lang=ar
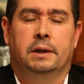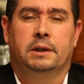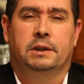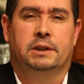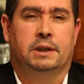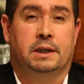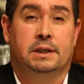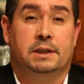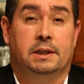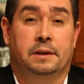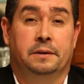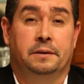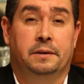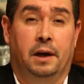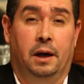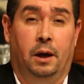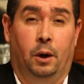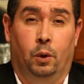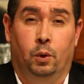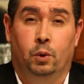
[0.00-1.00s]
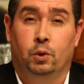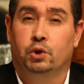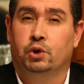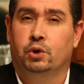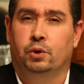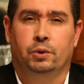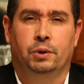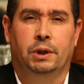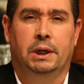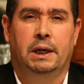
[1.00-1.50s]
الشخص نتاعو
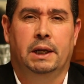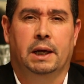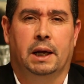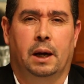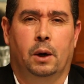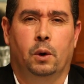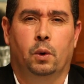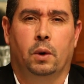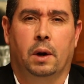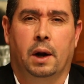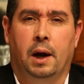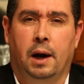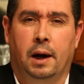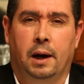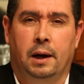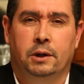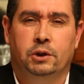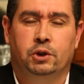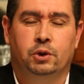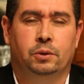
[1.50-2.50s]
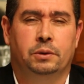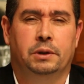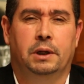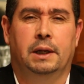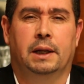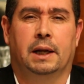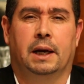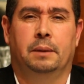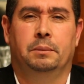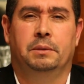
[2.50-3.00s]
شكون اللي راه وراه شكون
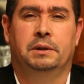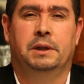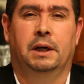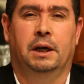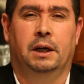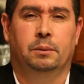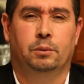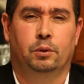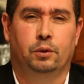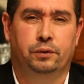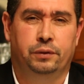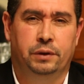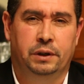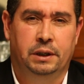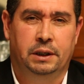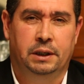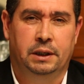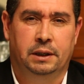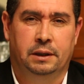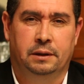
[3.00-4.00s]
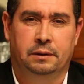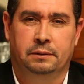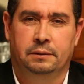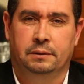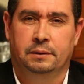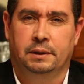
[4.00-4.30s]
اللي راه مدعمو فيه